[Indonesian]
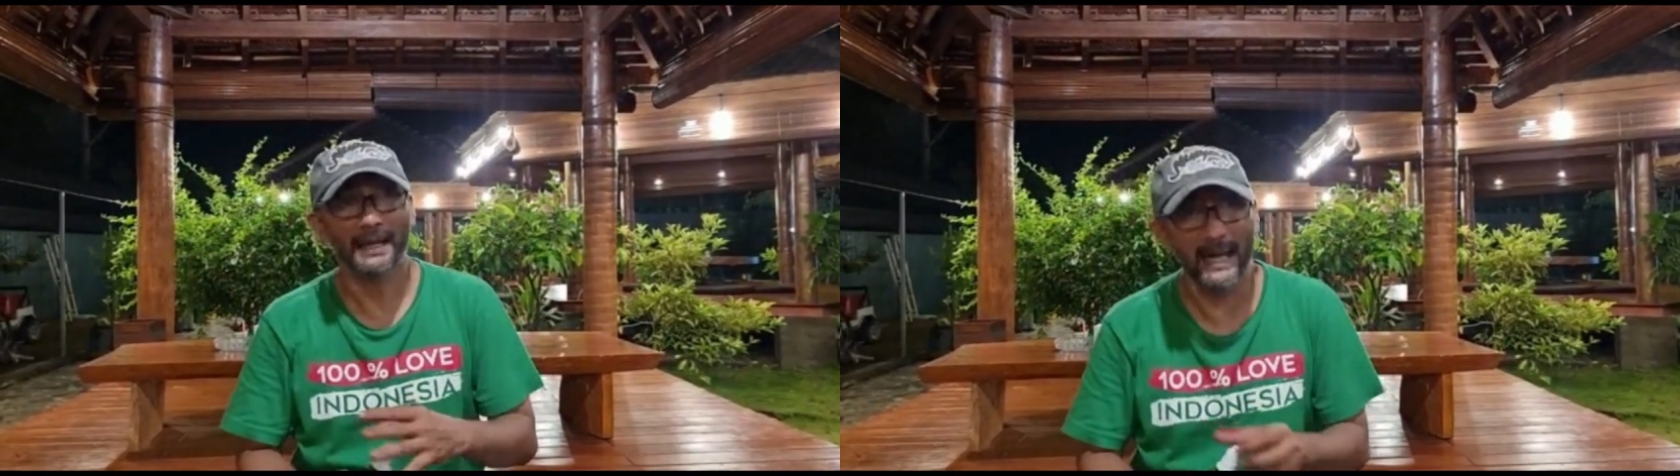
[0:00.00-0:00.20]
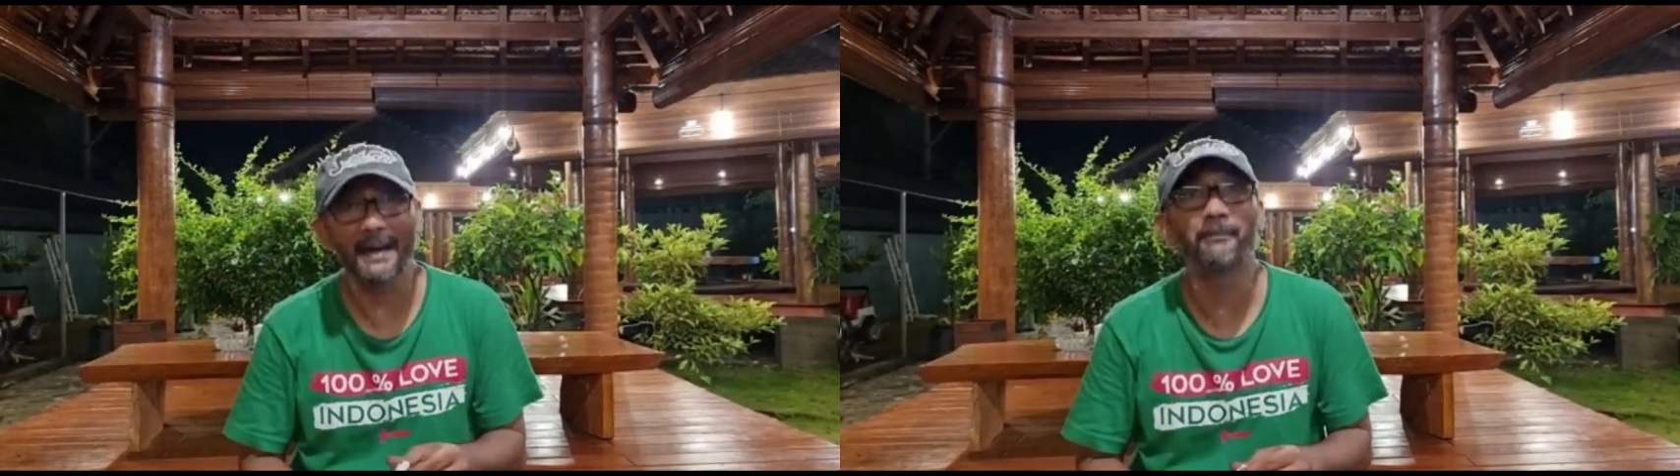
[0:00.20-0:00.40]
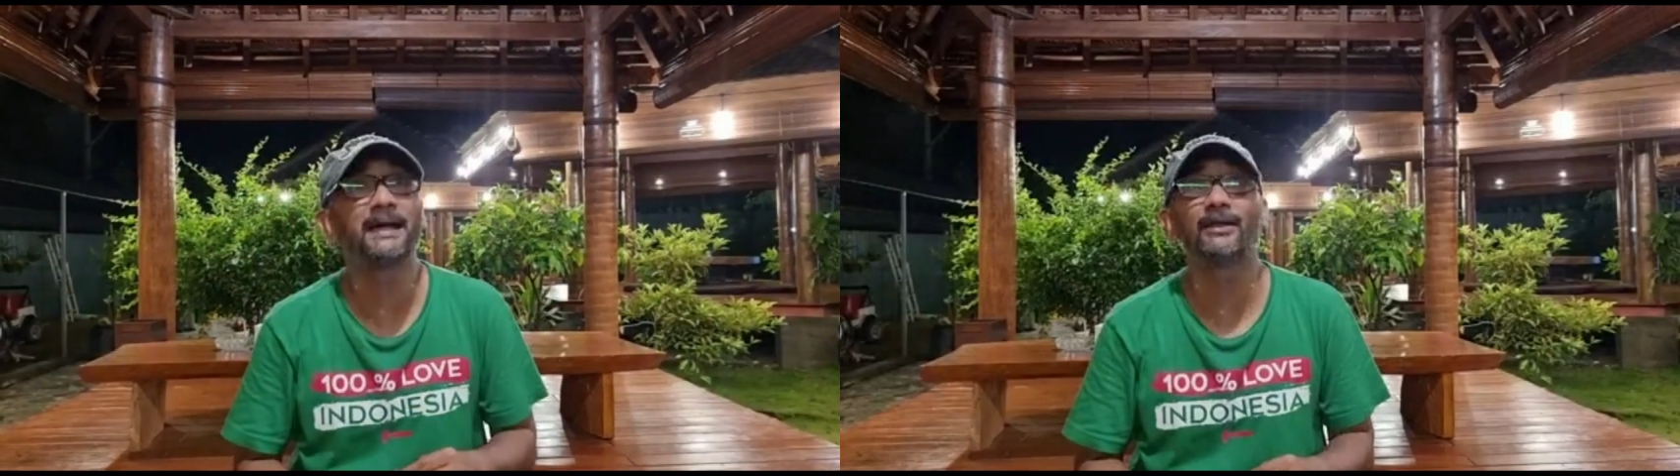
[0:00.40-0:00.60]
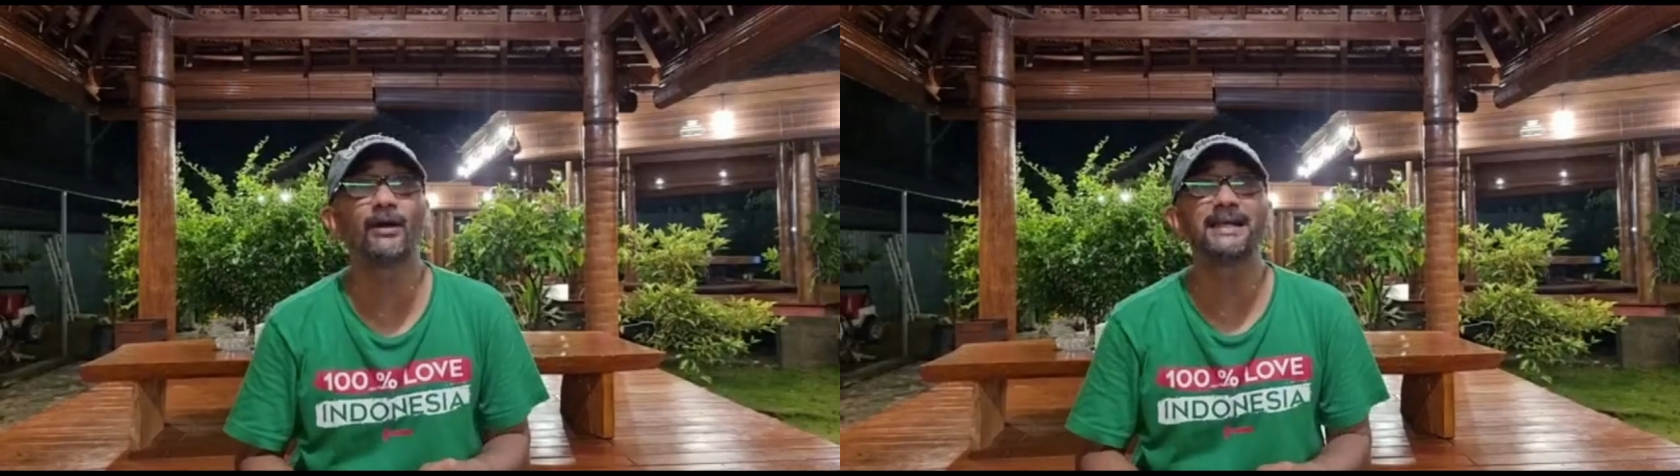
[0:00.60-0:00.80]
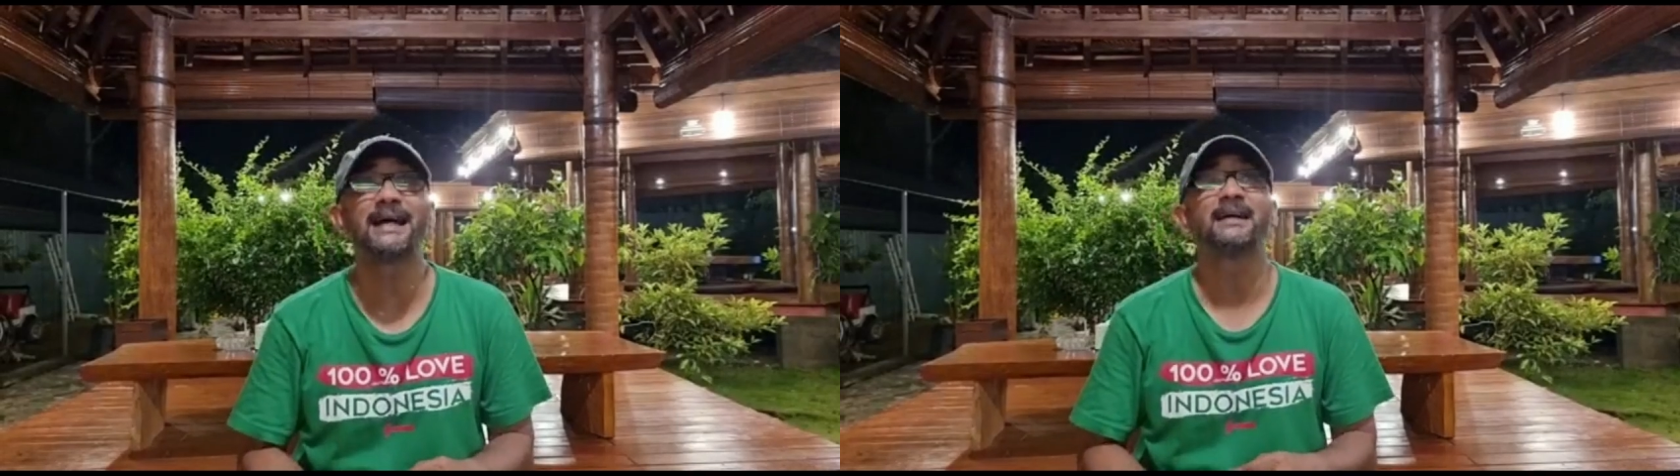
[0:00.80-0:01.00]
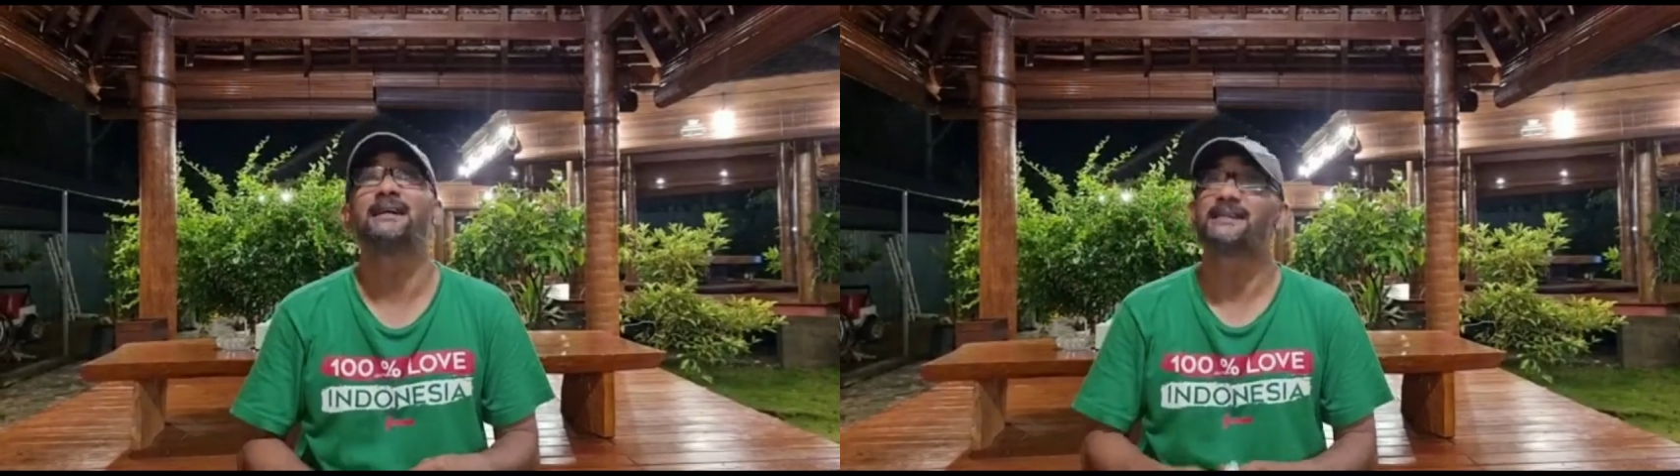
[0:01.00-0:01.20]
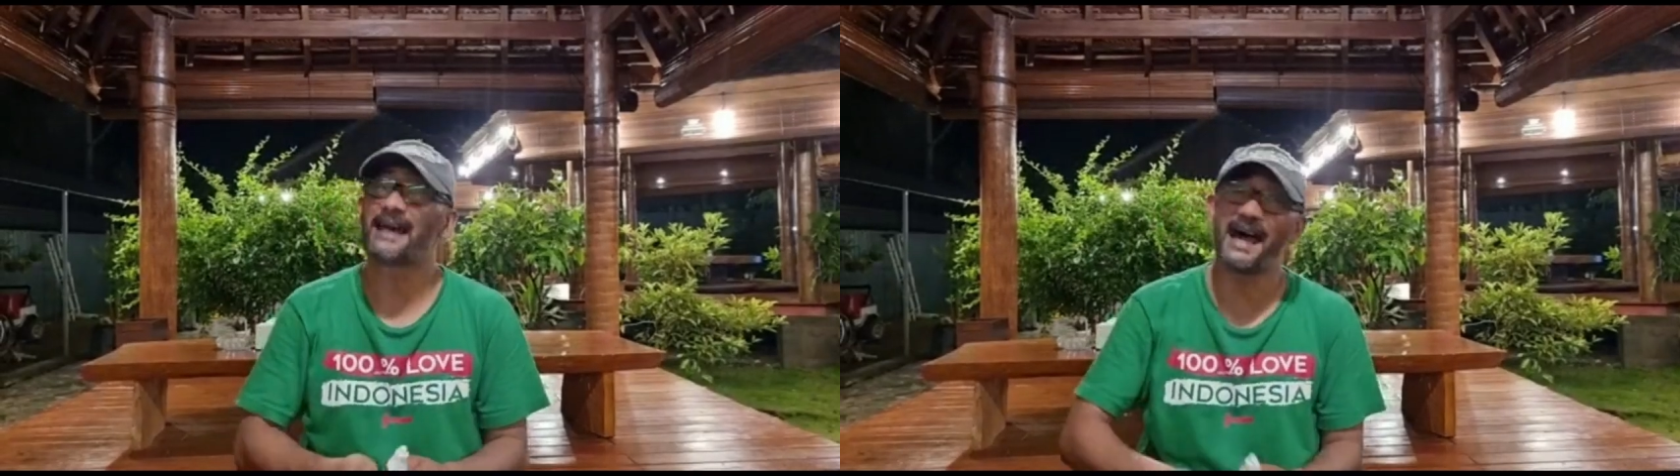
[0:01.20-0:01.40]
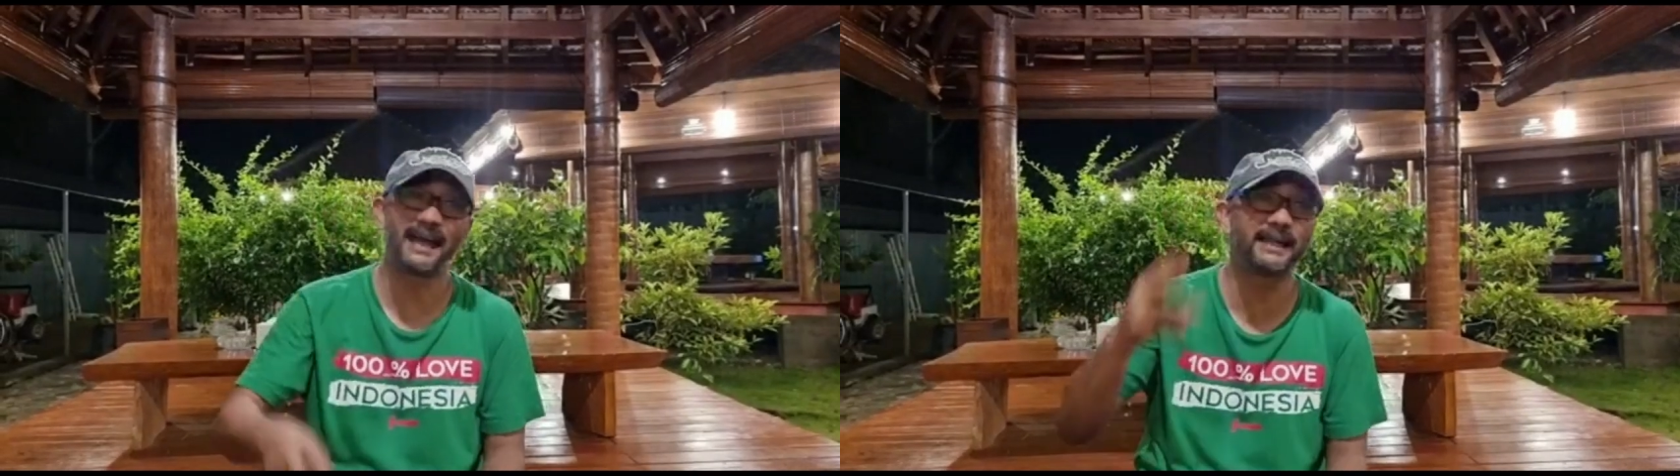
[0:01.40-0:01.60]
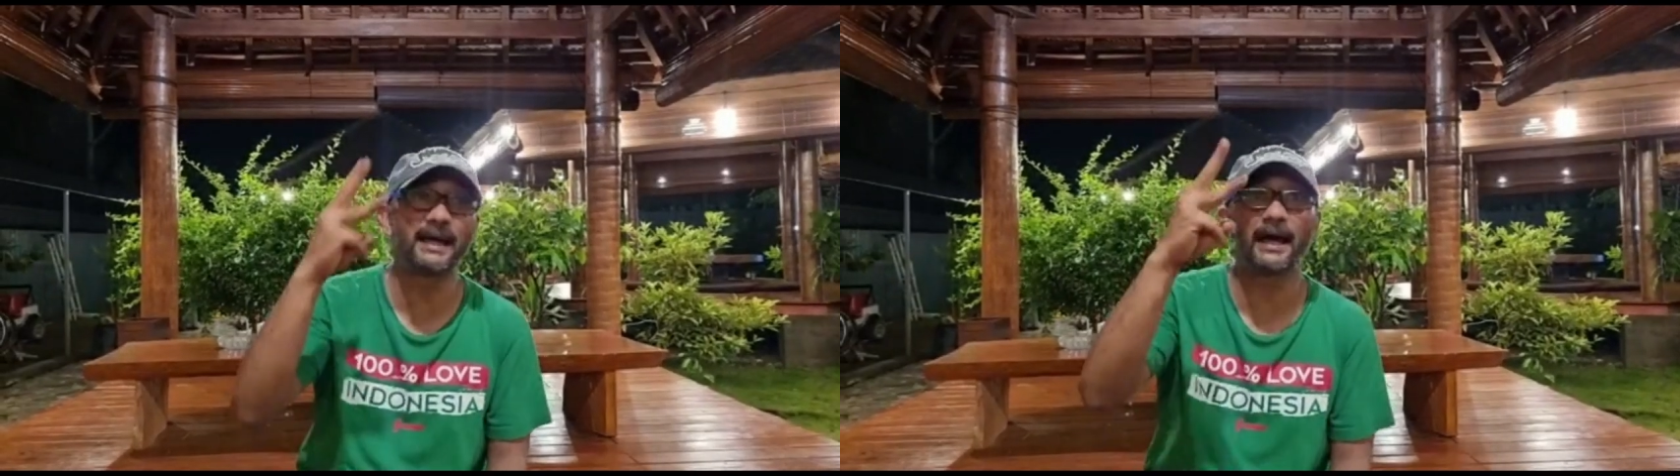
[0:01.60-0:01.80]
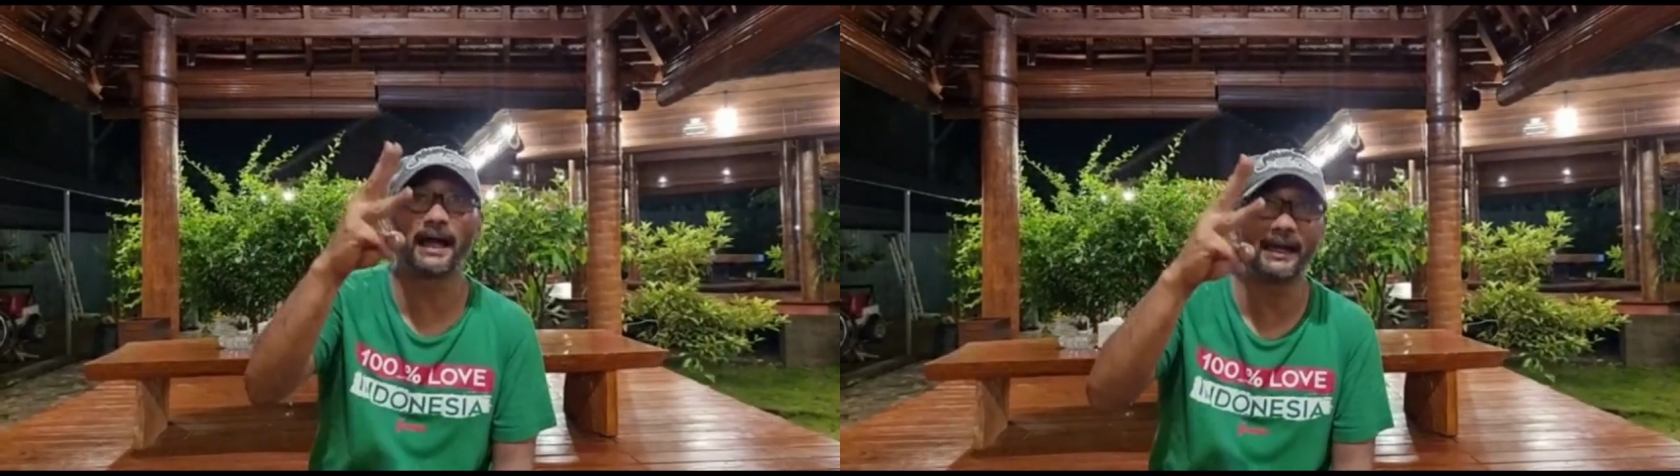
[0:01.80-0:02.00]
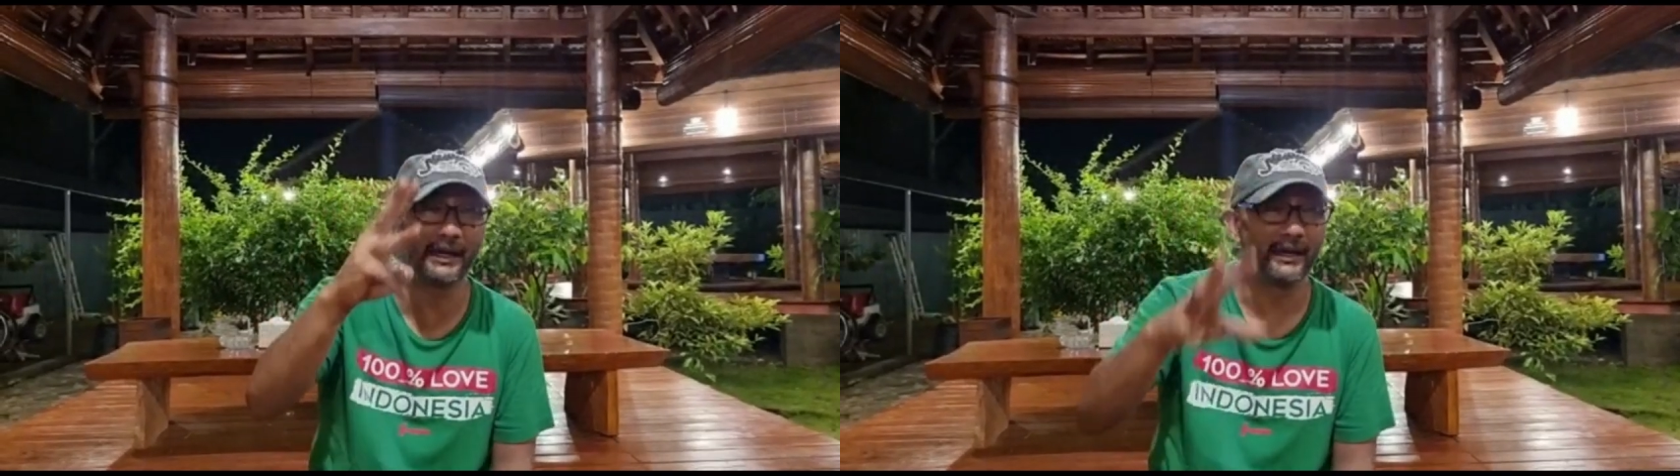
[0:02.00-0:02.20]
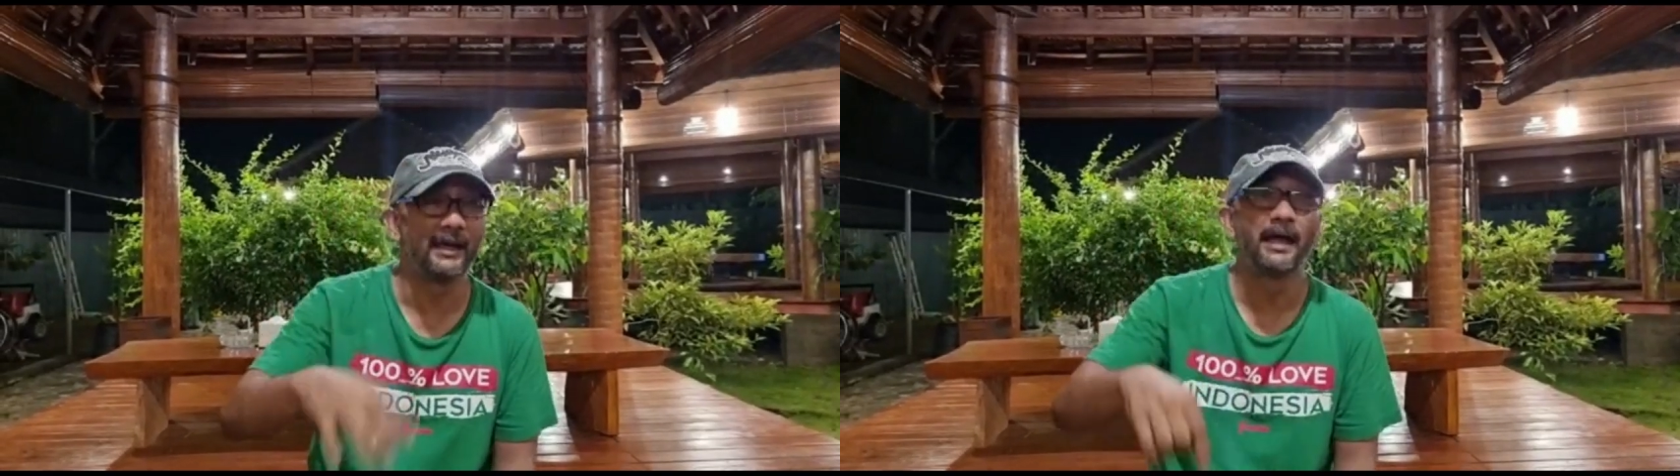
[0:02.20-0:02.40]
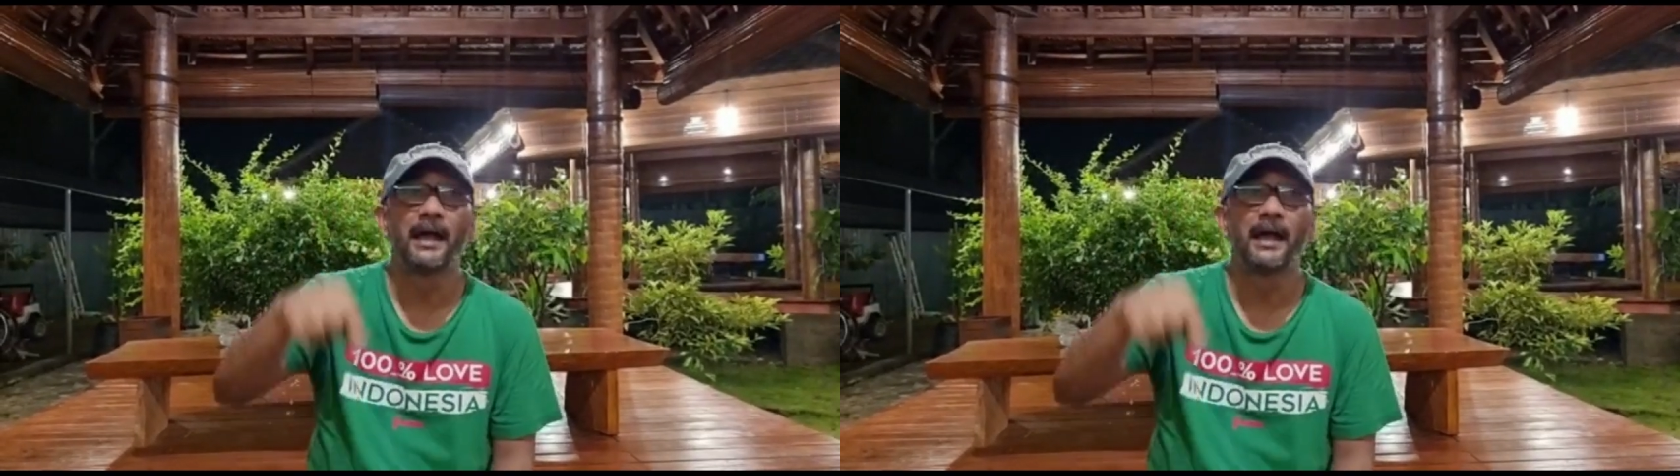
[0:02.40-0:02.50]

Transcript: Dah begitu aja, sehari tiga kali.